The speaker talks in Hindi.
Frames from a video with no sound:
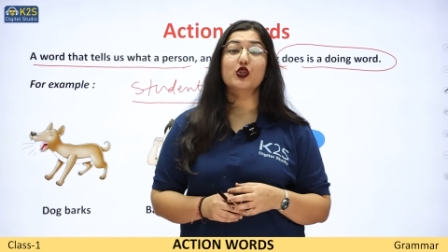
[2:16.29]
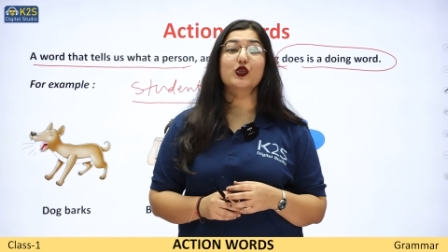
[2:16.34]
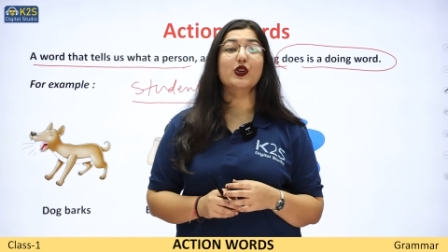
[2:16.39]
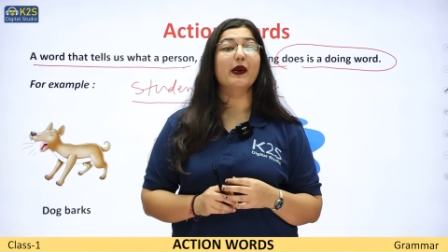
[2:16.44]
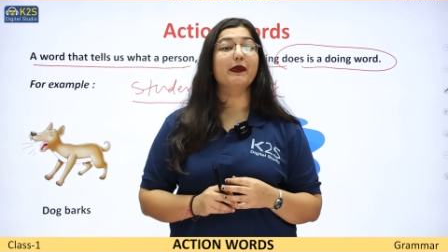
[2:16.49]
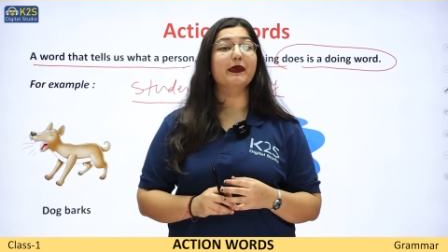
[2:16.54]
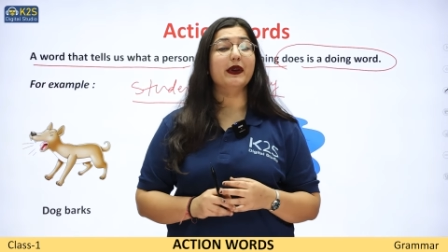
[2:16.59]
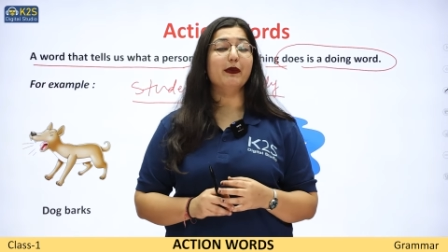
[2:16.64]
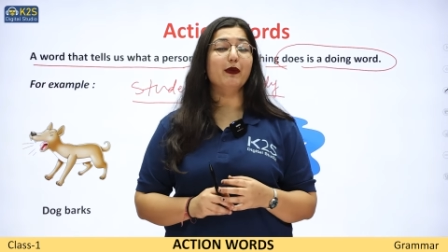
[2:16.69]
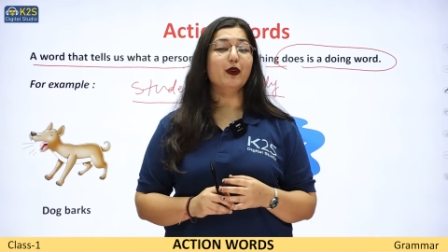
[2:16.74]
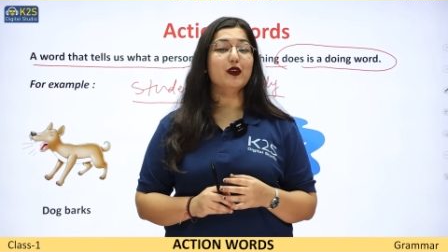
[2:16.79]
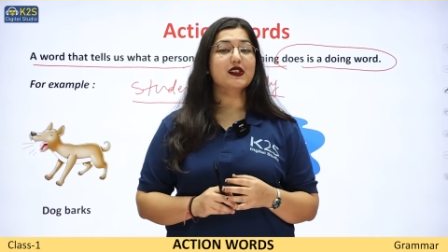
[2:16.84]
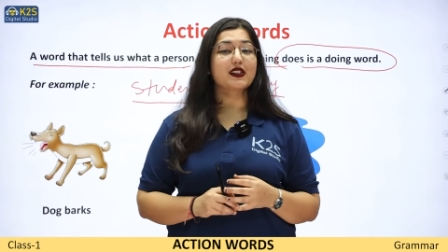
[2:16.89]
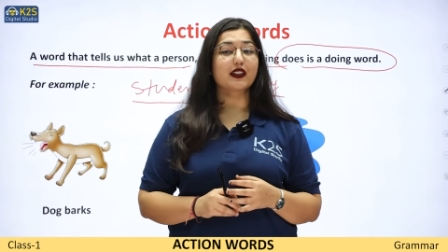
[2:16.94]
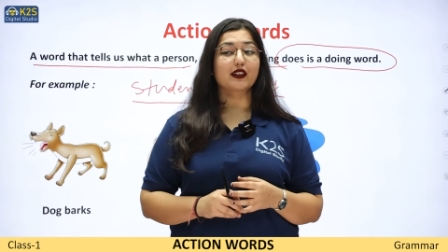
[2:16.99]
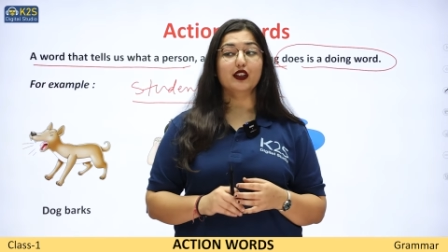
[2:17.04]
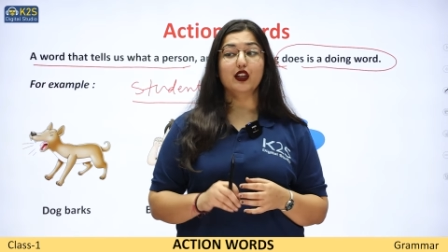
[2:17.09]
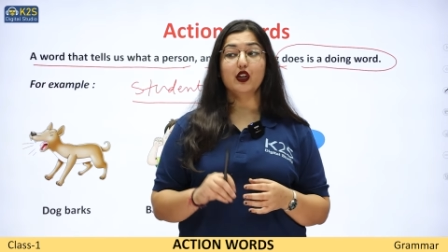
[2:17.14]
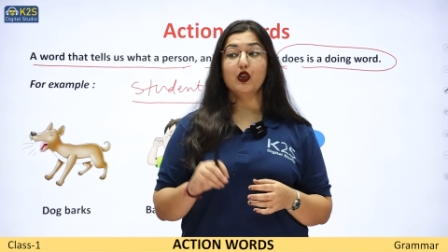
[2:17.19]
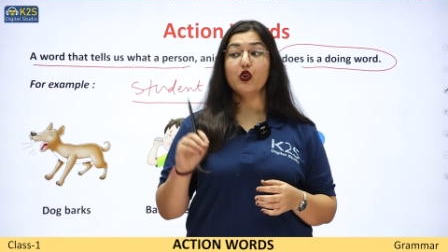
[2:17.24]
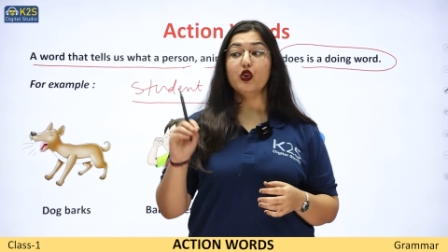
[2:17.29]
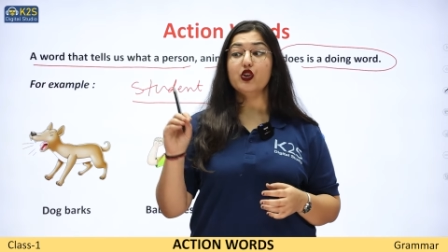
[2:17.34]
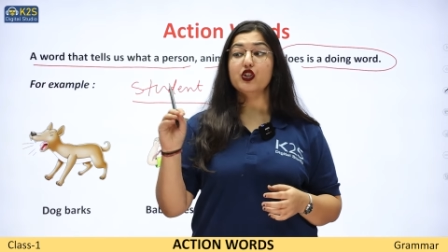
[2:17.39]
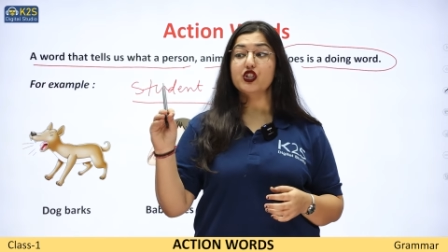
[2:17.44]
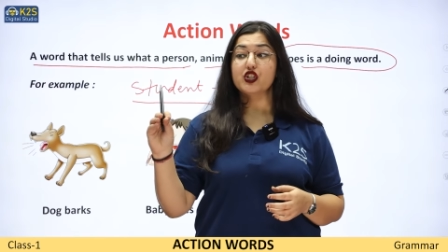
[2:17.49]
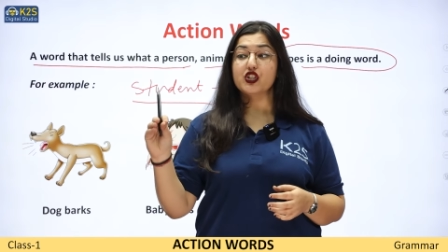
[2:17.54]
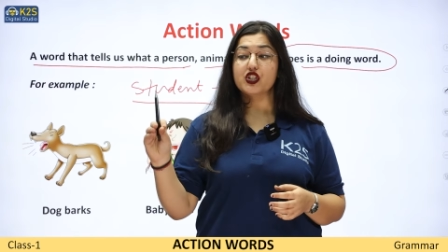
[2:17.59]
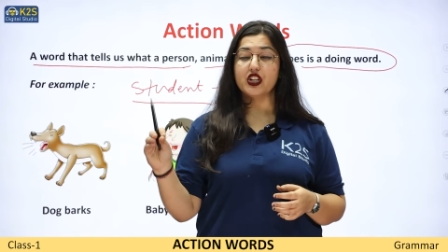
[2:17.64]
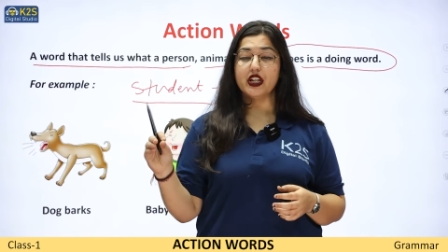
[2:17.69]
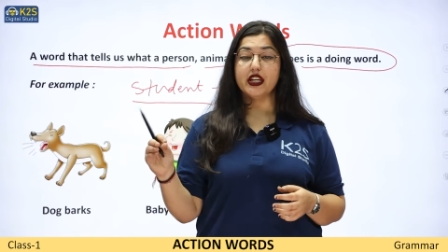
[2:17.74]
सो आप ये बोल सकते हो
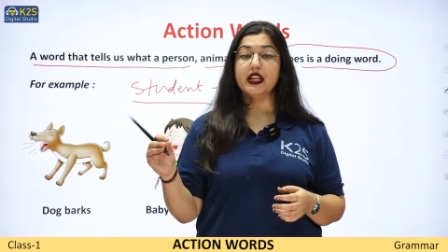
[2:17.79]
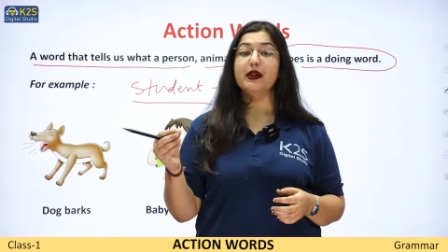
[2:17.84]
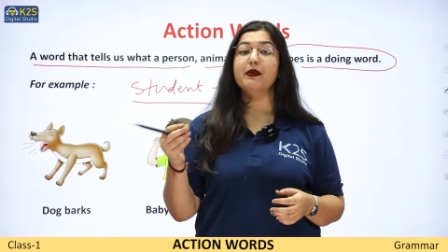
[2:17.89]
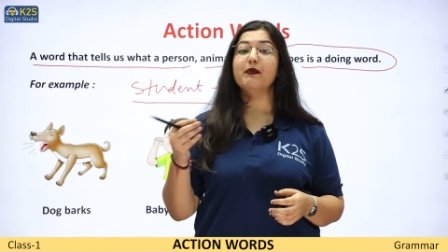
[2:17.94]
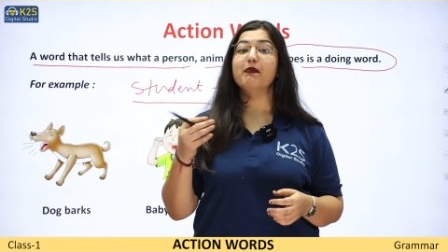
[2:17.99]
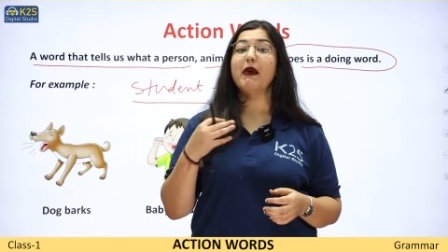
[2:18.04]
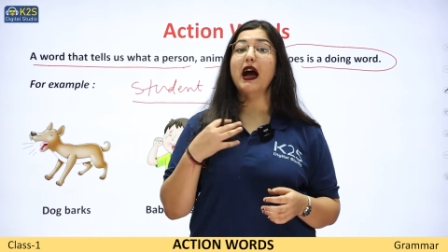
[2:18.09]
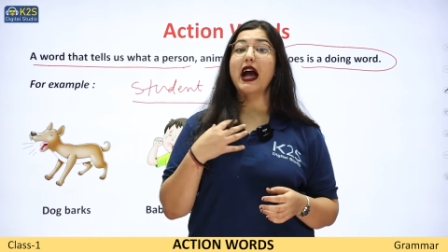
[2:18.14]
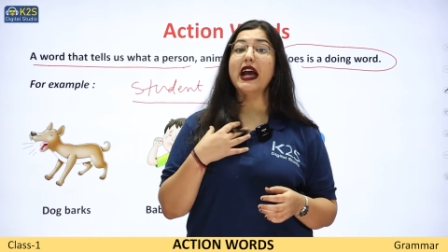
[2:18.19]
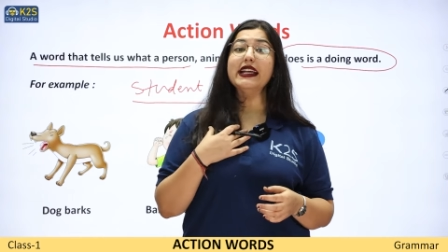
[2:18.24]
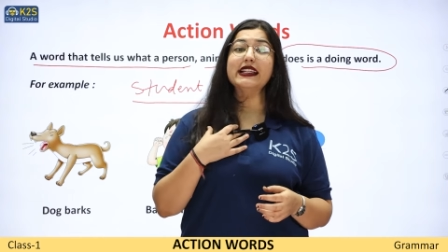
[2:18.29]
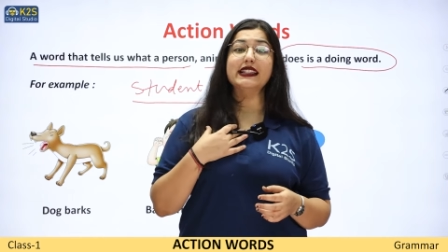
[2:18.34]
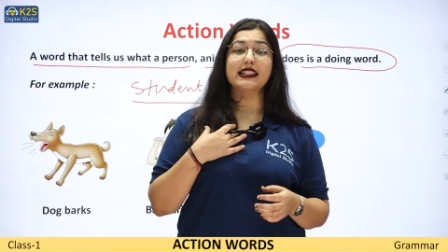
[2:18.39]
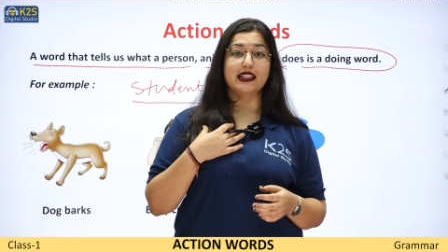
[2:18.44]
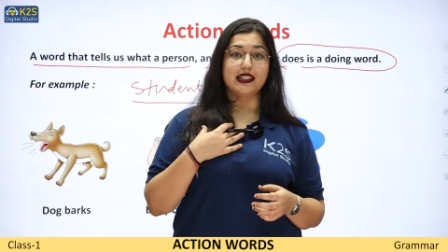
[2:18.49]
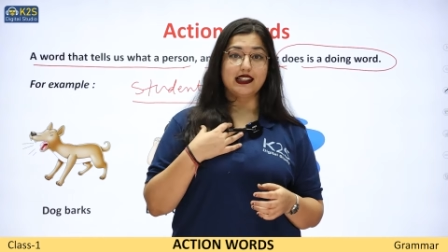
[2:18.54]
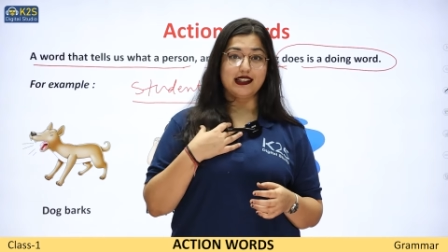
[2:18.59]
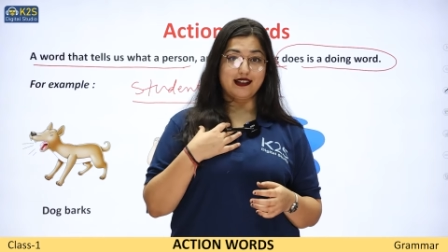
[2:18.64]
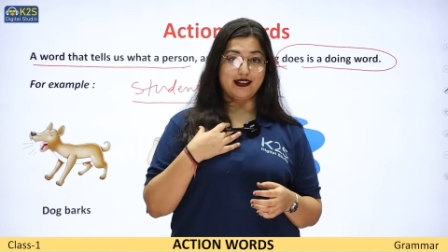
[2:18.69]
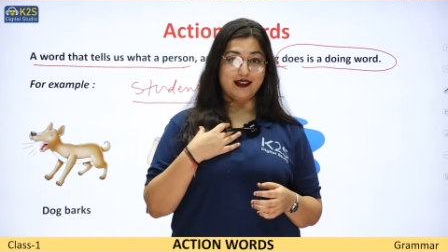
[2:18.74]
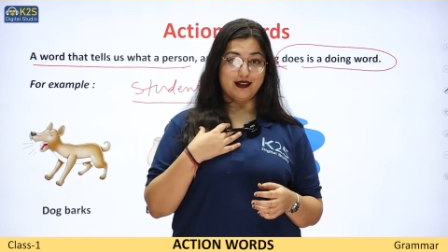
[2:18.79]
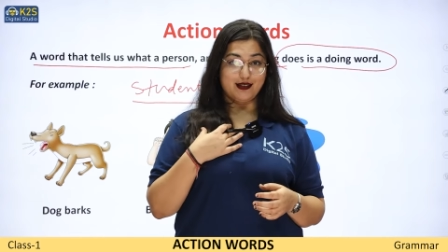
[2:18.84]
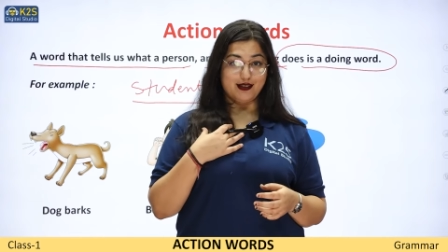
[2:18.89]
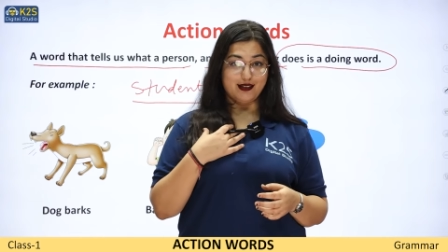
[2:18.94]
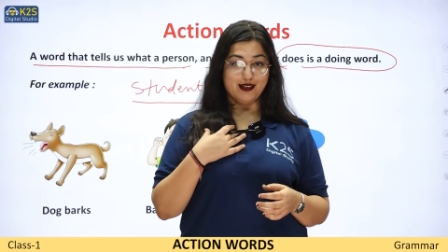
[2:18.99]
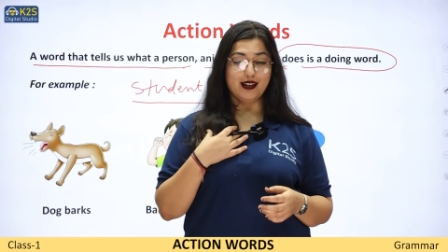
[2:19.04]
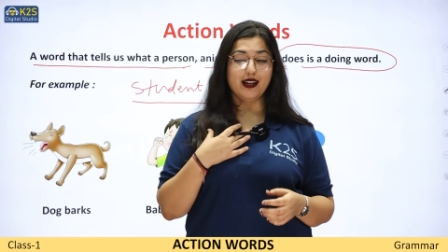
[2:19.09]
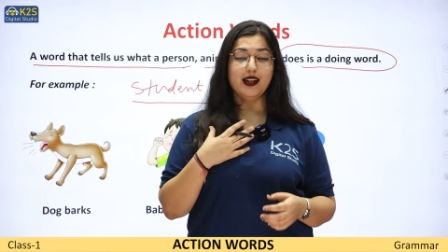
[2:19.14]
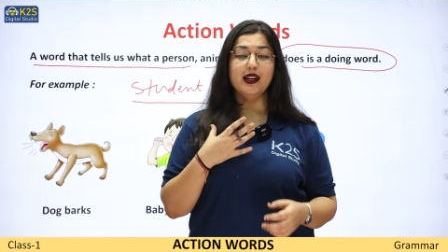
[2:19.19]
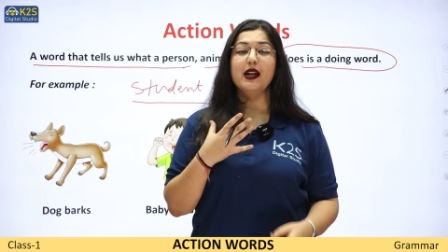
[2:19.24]
शी माई
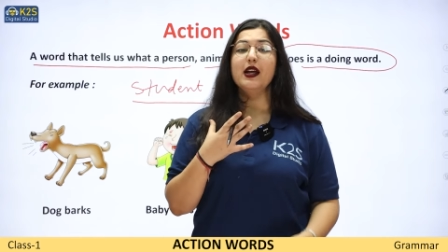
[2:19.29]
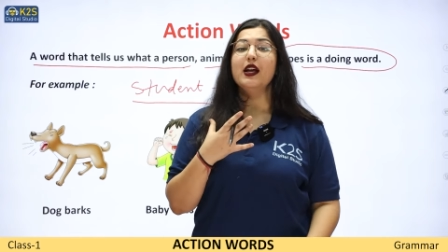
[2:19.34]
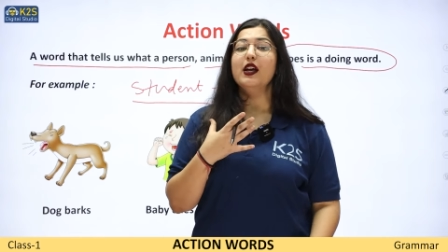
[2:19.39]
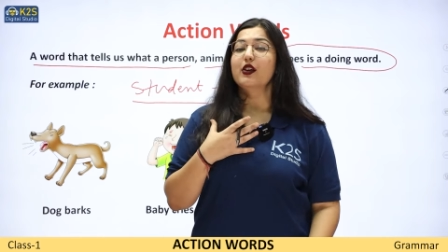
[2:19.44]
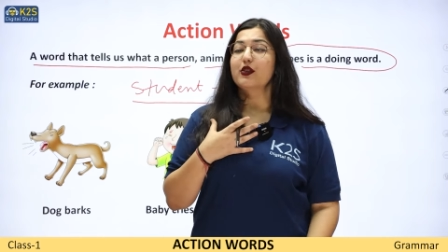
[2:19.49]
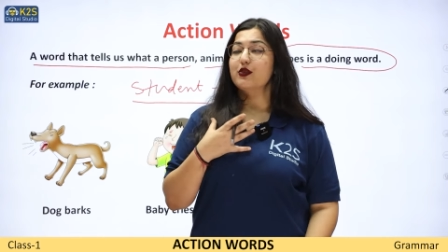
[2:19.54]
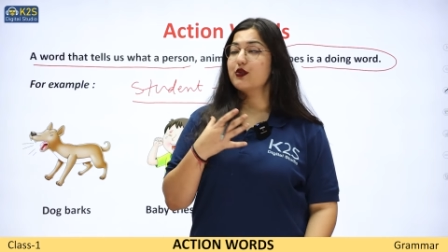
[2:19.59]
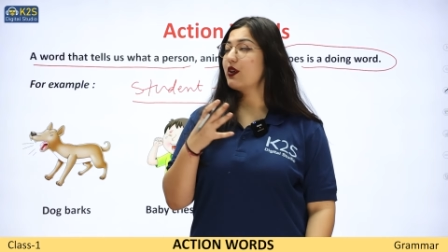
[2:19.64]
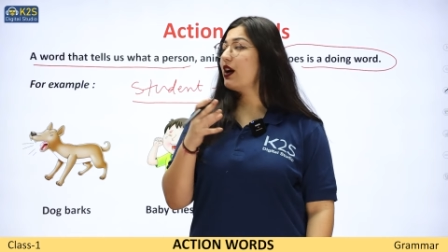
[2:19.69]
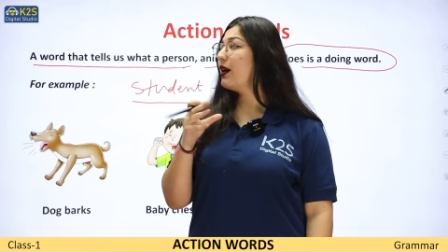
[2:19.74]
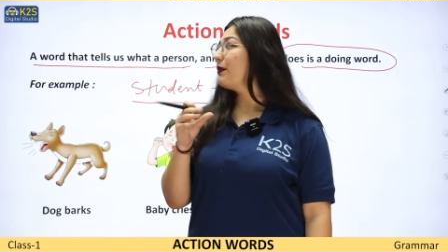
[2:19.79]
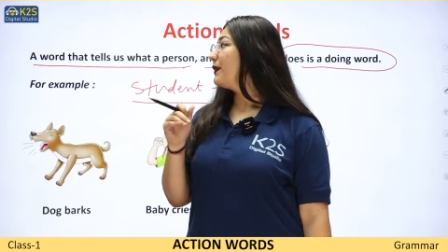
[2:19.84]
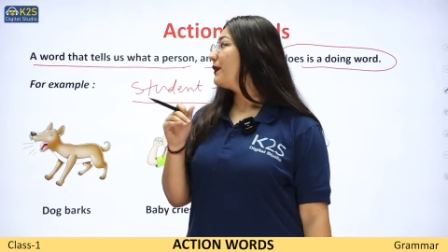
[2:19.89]
सिस्टर सो so,